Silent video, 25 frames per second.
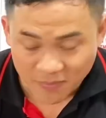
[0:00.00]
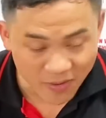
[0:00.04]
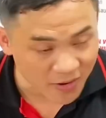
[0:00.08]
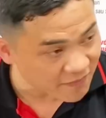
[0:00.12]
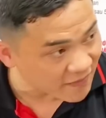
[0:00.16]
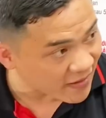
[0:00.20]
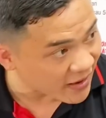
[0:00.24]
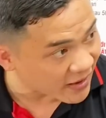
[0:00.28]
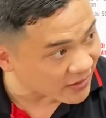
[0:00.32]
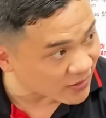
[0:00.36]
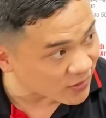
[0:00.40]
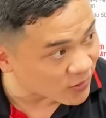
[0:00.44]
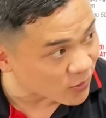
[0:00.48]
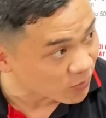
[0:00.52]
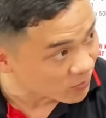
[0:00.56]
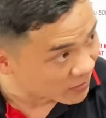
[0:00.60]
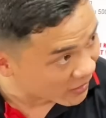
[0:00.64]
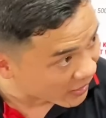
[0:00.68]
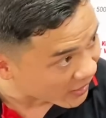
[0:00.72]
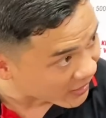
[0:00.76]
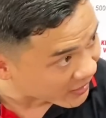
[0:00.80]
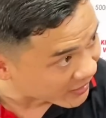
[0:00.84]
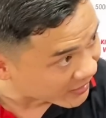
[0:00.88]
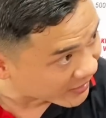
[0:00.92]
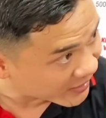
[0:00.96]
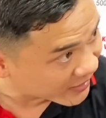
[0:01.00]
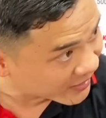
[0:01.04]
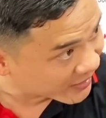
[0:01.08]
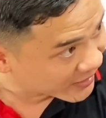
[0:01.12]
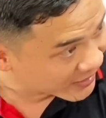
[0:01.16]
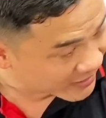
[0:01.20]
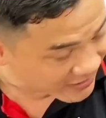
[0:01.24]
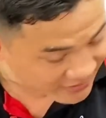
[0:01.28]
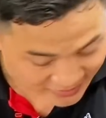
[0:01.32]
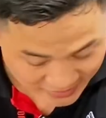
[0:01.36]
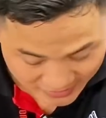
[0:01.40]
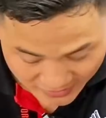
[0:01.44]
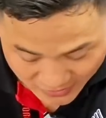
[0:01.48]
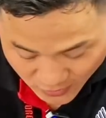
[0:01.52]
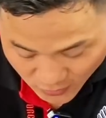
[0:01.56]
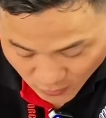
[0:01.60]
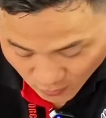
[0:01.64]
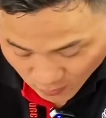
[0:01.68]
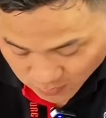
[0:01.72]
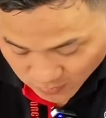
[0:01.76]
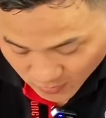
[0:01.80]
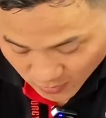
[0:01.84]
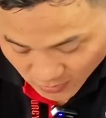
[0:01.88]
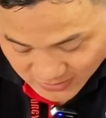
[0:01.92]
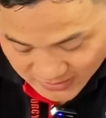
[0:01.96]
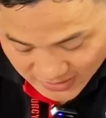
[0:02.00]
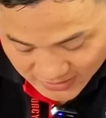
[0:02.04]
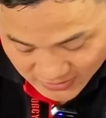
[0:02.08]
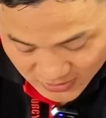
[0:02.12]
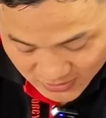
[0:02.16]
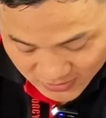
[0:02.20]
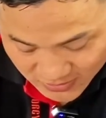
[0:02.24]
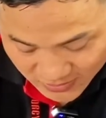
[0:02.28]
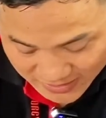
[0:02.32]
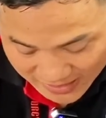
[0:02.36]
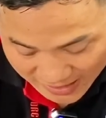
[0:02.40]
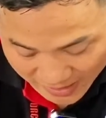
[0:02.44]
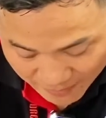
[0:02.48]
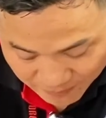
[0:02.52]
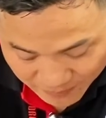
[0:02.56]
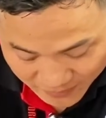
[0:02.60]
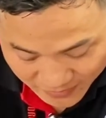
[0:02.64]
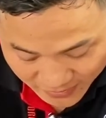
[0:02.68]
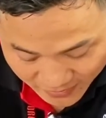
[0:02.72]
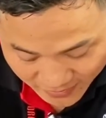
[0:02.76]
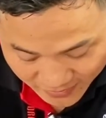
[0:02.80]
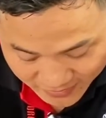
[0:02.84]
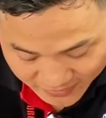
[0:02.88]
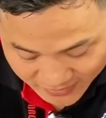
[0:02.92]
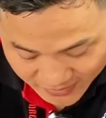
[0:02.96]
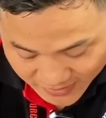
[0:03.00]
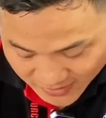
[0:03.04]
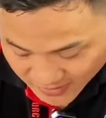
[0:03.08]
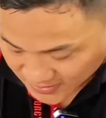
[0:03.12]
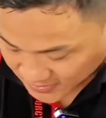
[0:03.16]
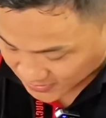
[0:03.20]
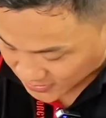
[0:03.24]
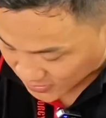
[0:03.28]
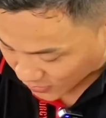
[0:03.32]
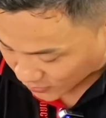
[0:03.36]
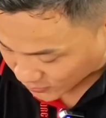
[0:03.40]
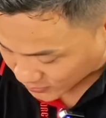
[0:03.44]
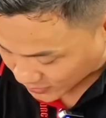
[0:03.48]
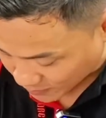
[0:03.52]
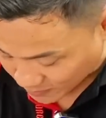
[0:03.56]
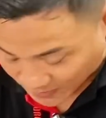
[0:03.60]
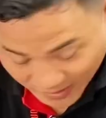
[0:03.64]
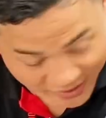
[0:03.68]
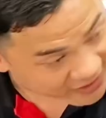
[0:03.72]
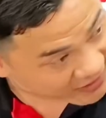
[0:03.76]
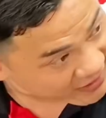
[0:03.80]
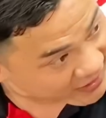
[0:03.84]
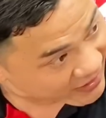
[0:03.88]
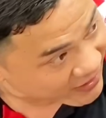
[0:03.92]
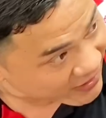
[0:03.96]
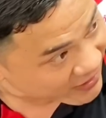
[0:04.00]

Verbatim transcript: mở van nó cũng lớn, thì nó cũng có xác suất nó đạp ngược nước vô trong đây,